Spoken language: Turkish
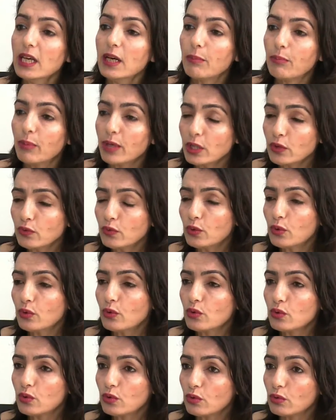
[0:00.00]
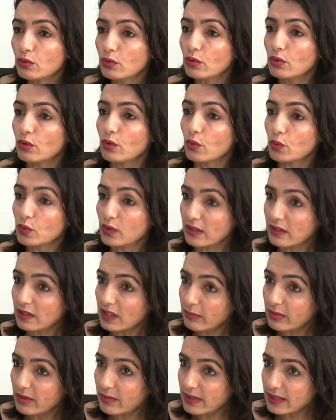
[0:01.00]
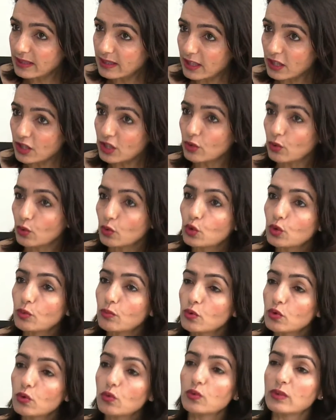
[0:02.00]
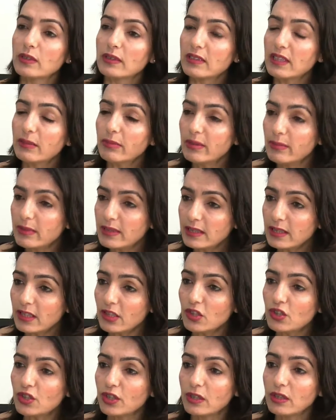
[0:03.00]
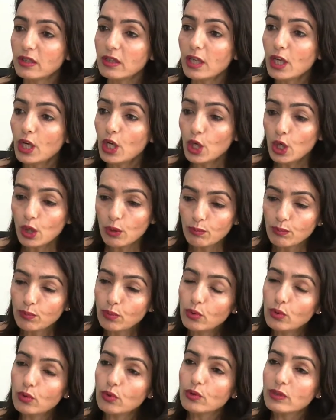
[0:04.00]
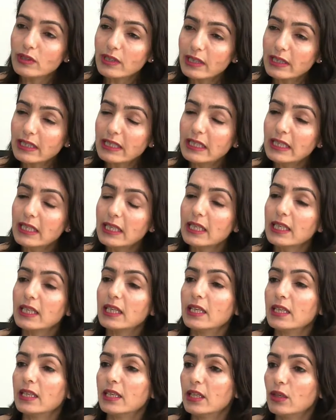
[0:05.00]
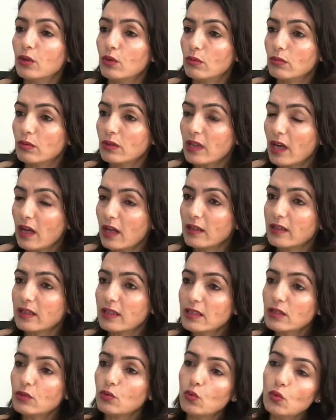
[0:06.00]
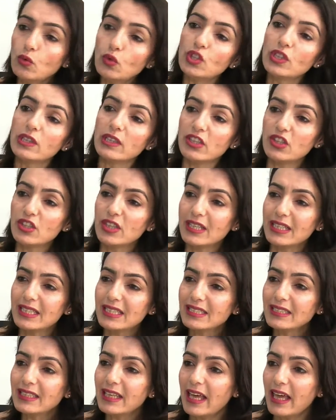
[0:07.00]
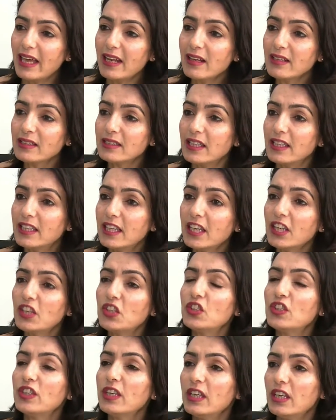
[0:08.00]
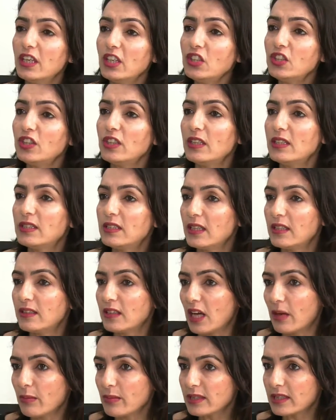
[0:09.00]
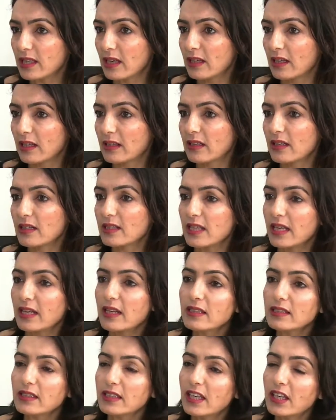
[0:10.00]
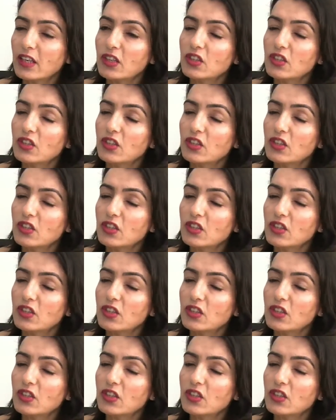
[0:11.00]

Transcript: başvurunuzun uzatılabilmesi için, oturumunuzun uzatılabilmesi için buradaki e, kaldığınız 3 yıl içerisinde en az 2 kişiye iş istihdamı sağladığınız, en az 2